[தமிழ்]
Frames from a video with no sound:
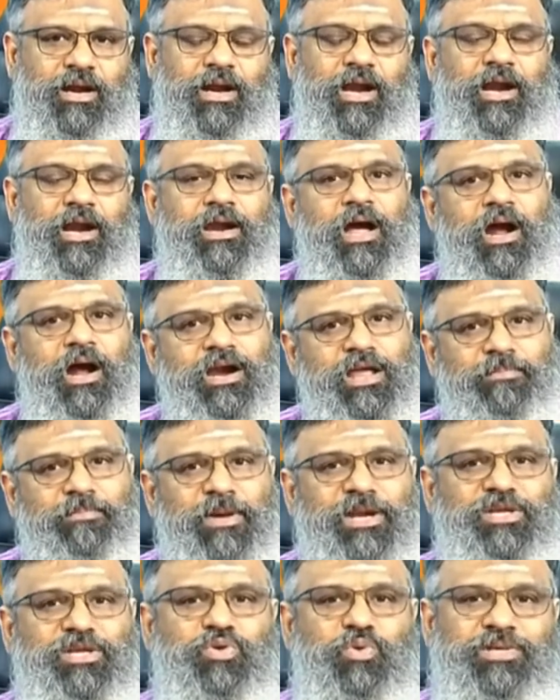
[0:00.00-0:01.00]
நான் நாடி
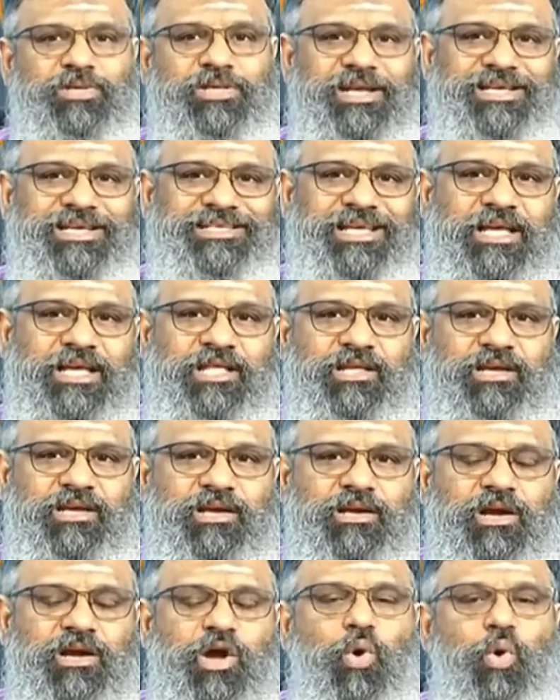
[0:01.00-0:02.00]
பரிசோதனை செய்து
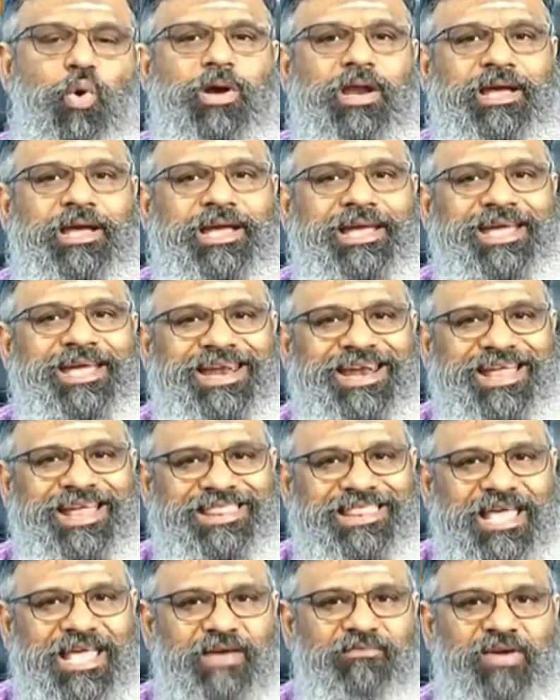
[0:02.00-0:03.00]
உங்களுக்கு என்ன
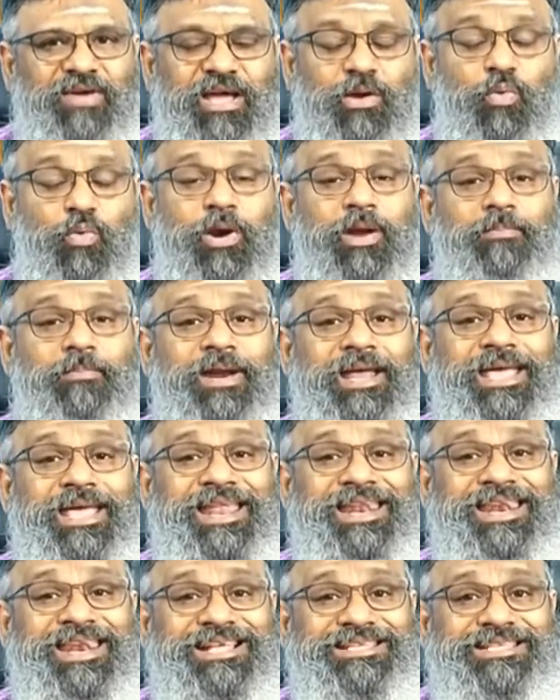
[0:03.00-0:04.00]
தேவை உடம்பில்
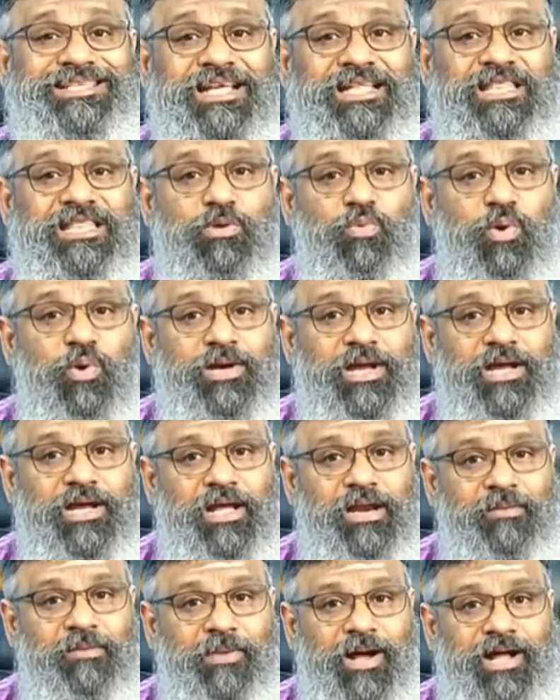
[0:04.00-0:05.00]
என்ன சக்தி
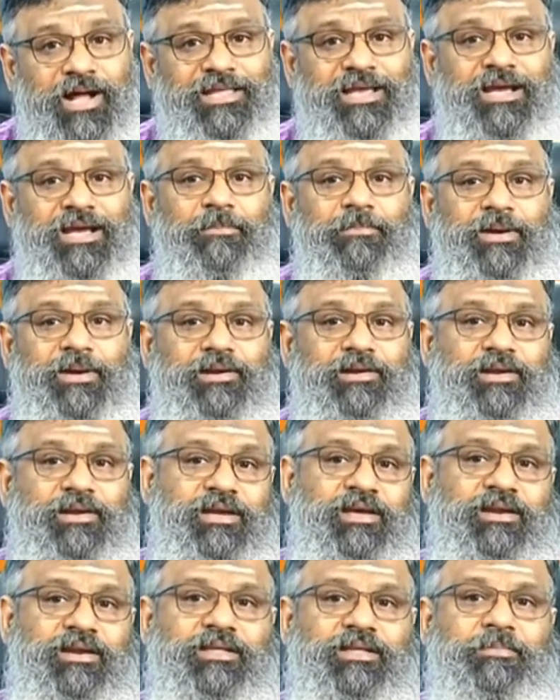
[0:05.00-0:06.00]
ஓட்டங்கள்
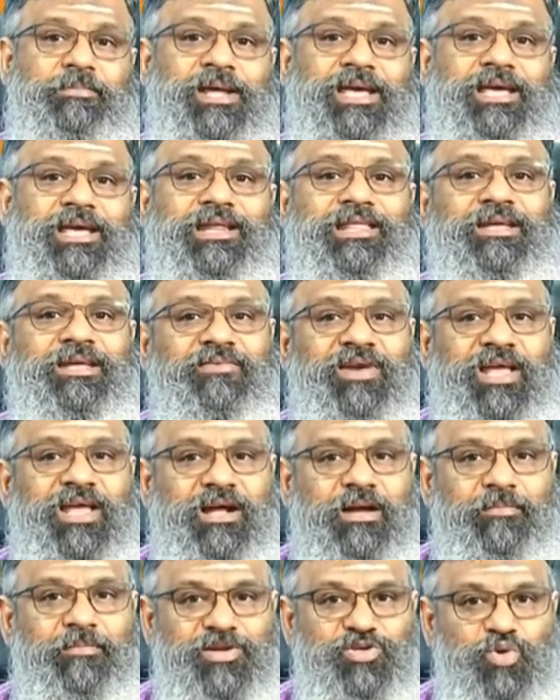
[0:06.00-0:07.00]
பாதிக்கப்பட்டிருக்கிறது அப்படிங்கிறத
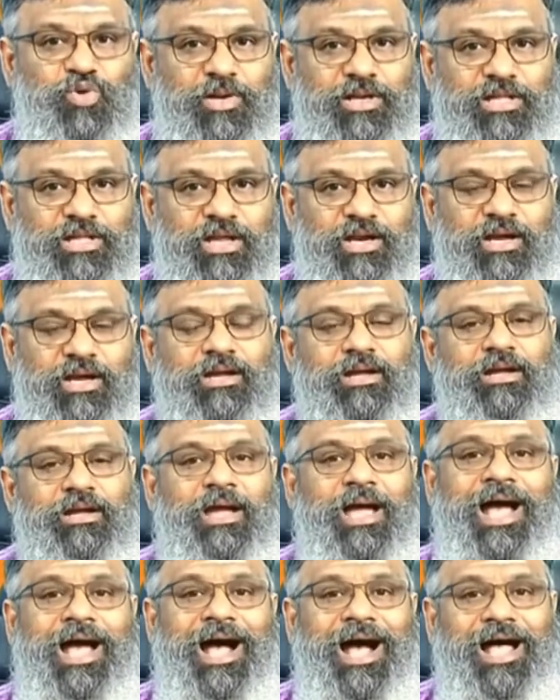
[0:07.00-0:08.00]
விளக்கமாக சொல்லித்தரேன்
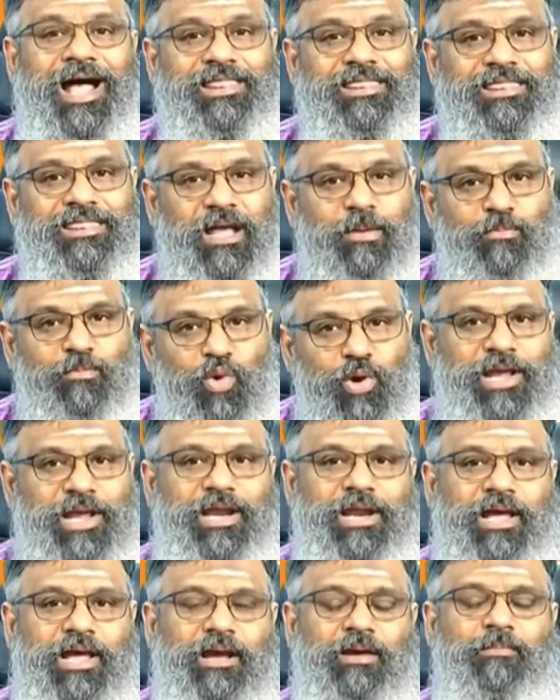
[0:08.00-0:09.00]
அந்த
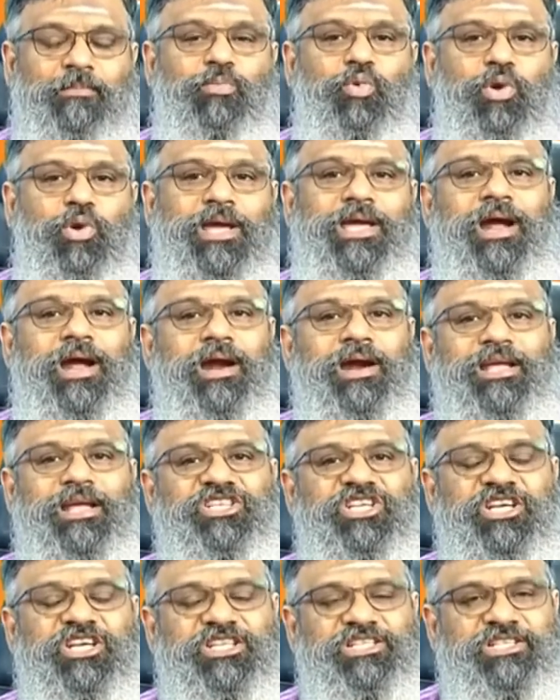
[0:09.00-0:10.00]
முறையில் முறையான
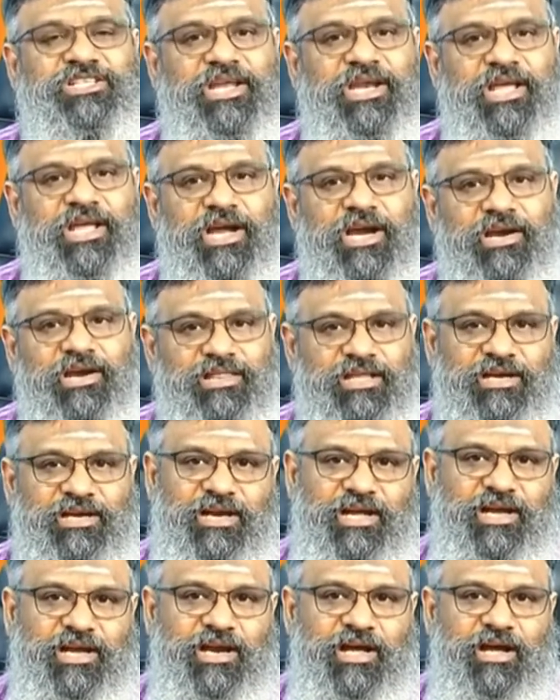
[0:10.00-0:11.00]
சிகிச்சை நீங்கள்
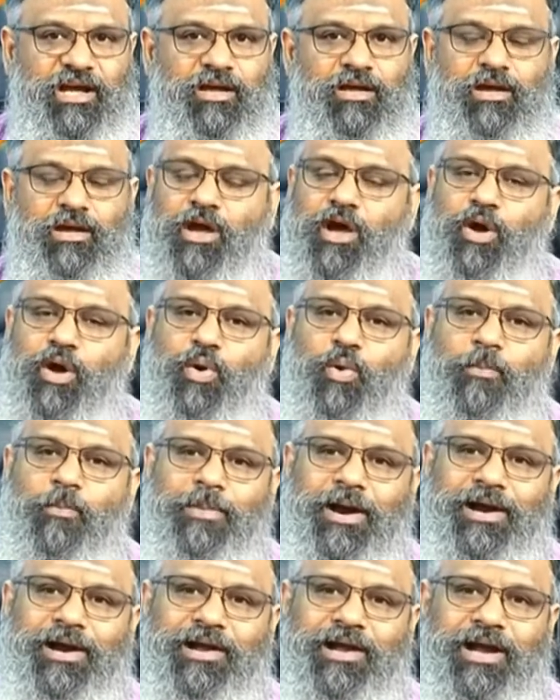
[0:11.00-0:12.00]
எடுத்துக்கிட்டிங்கன்னா
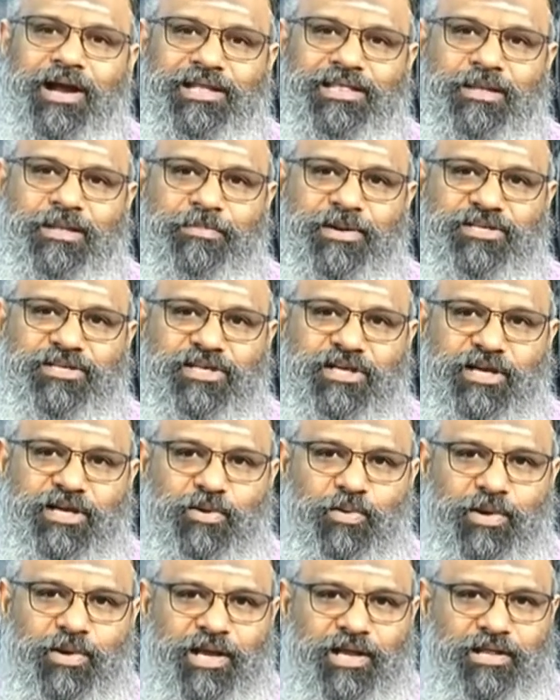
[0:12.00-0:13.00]
ரொம்ப அழகாக இந்த பிரச்சனை
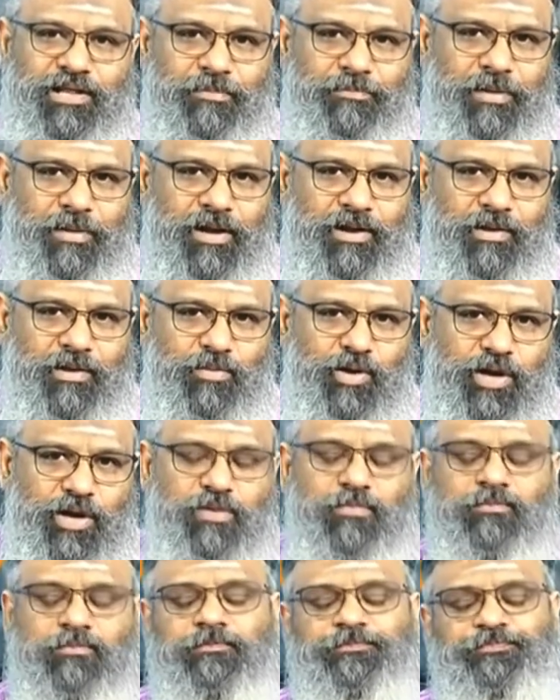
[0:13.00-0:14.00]
குறையிறத பார்க்க
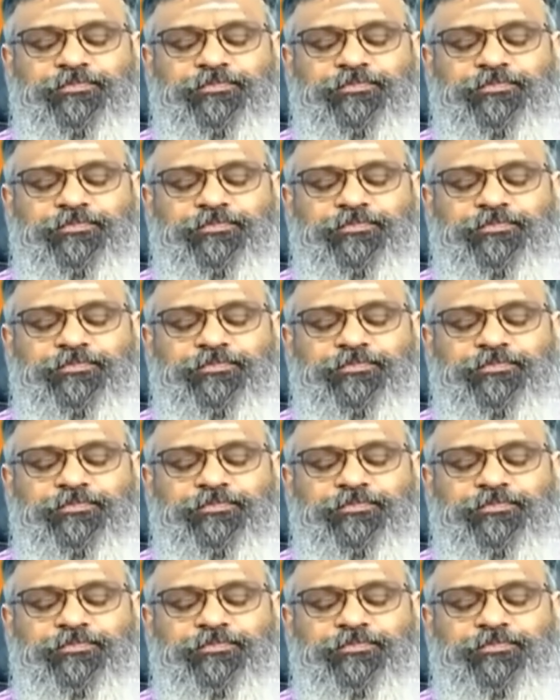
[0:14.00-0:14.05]
முடியும்